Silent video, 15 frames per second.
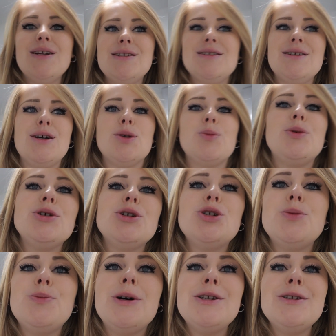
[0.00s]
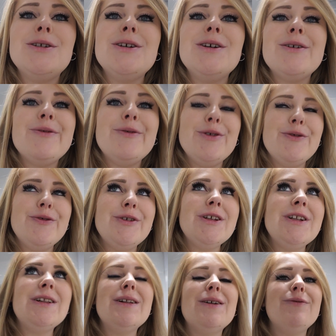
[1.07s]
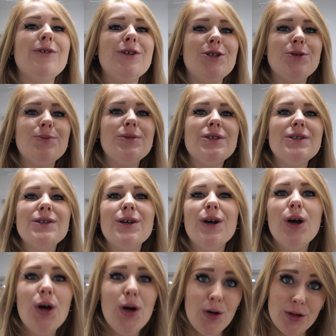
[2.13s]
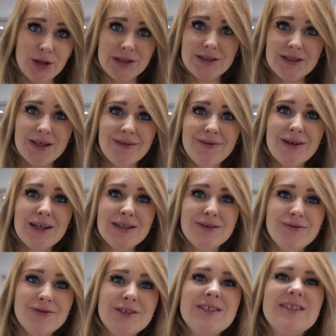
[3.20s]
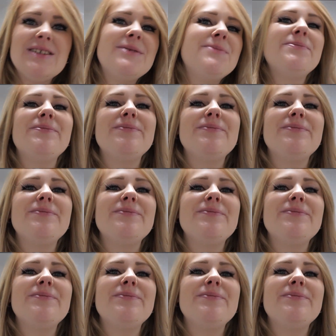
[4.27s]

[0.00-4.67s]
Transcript: So, ich bin gespannt, wie viel Wäsche mich heute erwarten wird.